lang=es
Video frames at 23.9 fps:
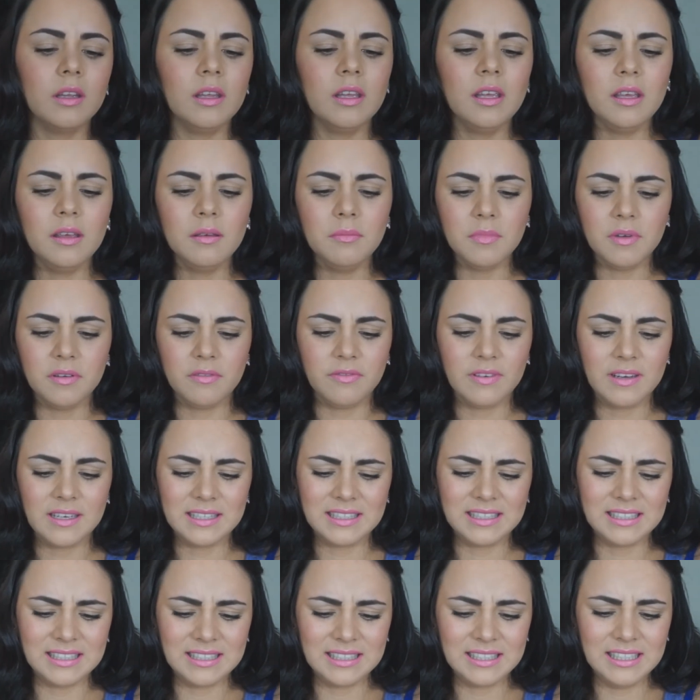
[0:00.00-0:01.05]
Y me
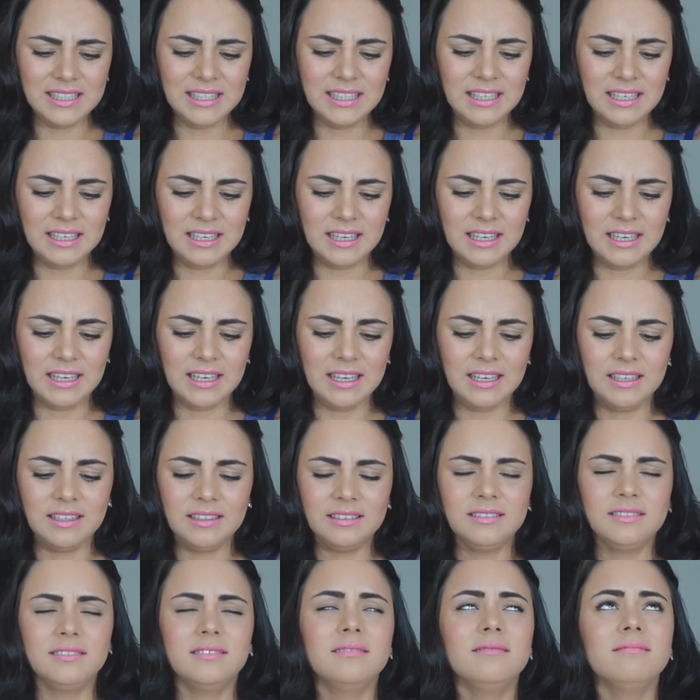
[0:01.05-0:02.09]

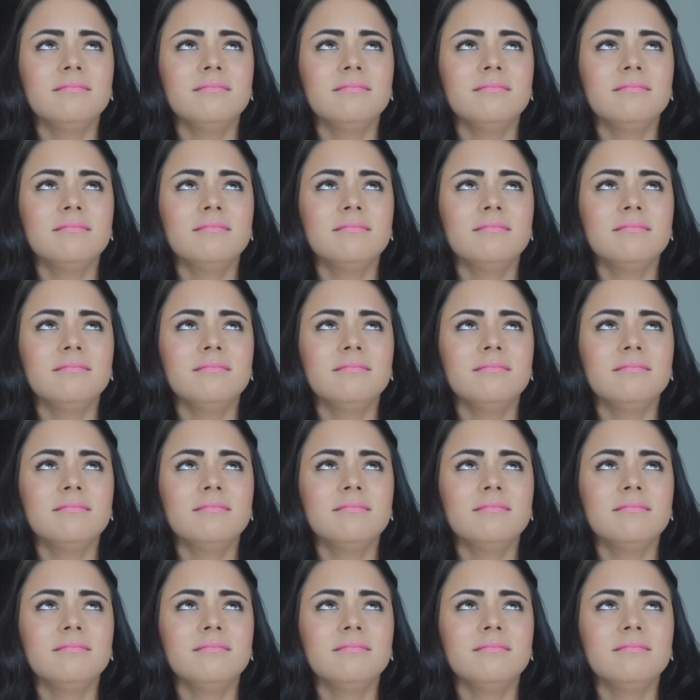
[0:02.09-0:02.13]
fascina.